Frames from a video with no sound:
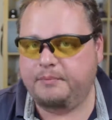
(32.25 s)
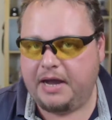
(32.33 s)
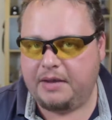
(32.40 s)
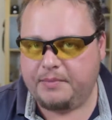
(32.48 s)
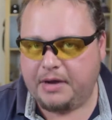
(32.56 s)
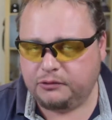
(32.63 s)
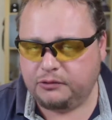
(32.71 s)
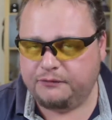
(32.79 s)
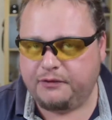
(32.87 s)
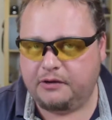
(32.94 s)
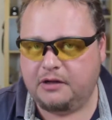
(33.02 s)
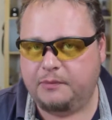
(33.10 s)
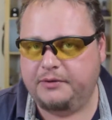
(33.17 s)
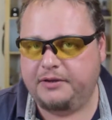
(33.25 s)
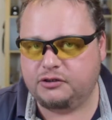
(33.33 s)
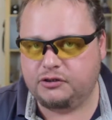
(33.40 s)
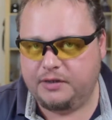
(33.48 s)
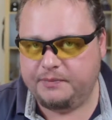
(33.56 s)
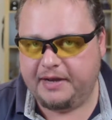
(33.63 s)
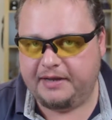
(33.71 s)
Beim Autofahren habe ich ja
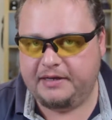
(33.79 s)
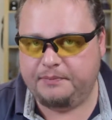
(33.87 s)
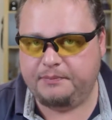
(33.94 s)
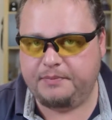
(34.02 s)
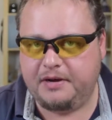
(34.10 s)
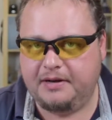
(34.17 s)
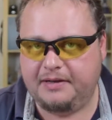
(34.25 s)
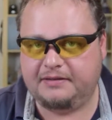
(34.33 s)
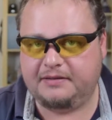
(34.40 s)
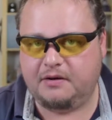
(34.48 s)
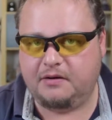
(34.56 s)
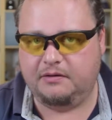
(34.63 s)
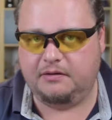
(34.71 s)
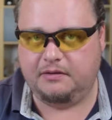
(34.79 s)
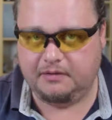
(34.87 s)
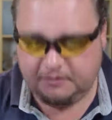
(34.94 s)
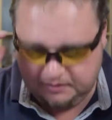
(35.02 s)
schon immer eine Brille getragen.